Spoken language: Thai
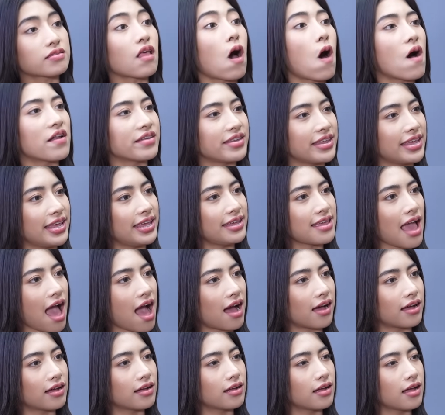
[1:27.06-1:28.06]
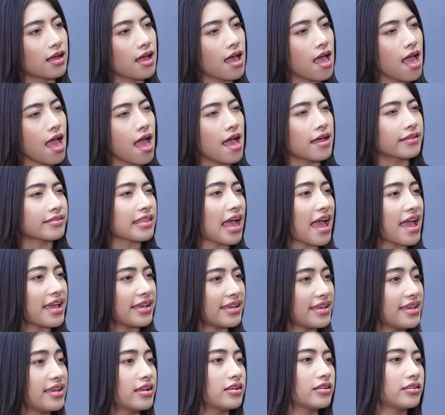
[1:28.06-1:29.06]
ตอนนี้ยังแต่
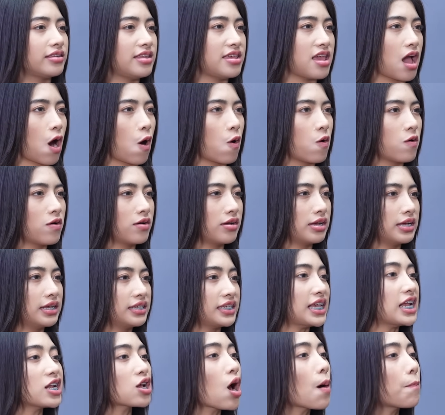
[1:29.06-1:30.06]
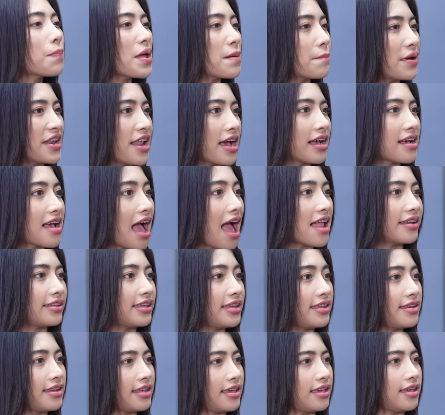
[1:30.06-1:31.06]
อีกเดี๋ยวฉันก็เป็นพนักงาน
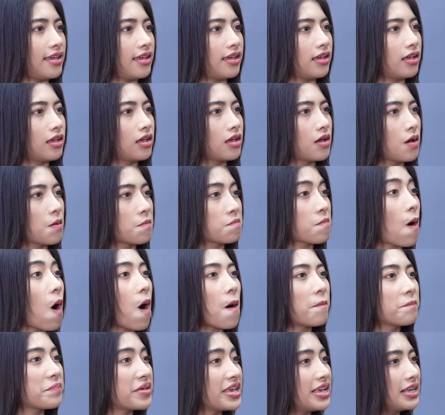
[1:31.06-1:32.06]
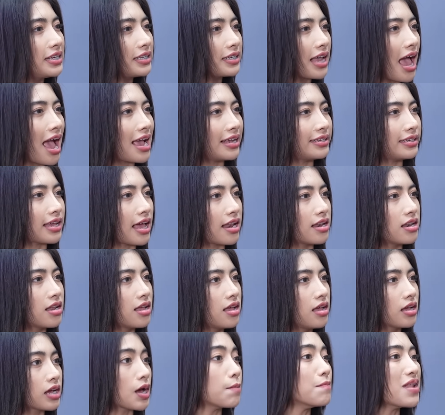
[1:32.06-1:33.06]
ที่นี่เพราะพี่ชายฉัน
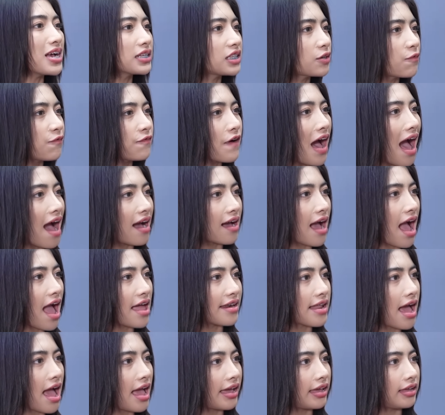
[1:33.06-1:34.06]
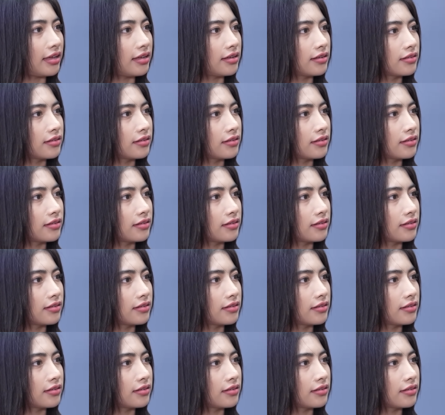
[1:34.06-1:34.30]
กำลังจะฝากงานให้